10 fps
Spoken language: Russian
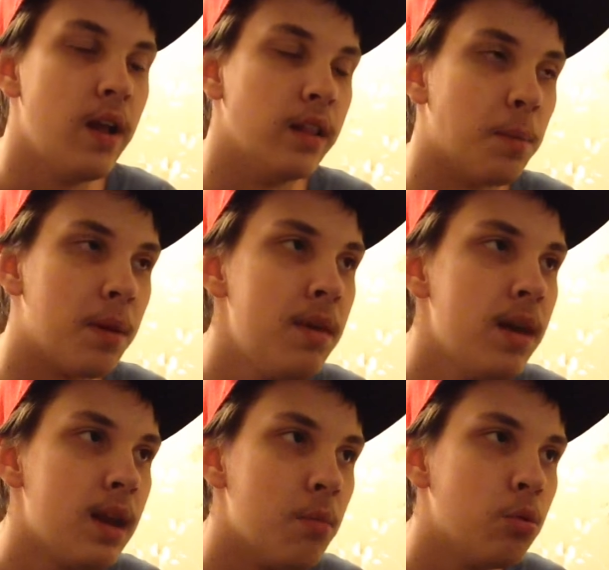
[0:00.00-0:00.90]

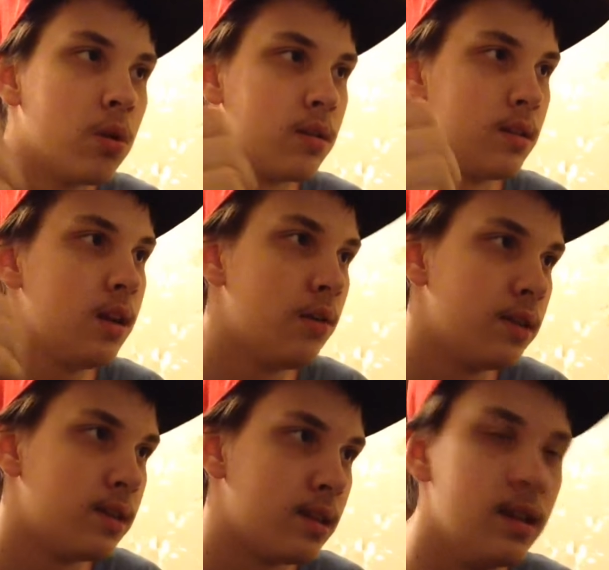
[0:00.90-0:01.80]
Например, я буду
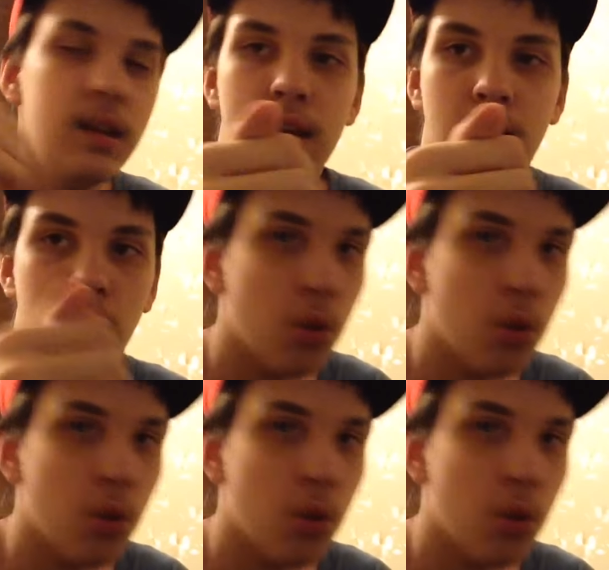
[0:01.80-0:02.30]
разыгрывать скины,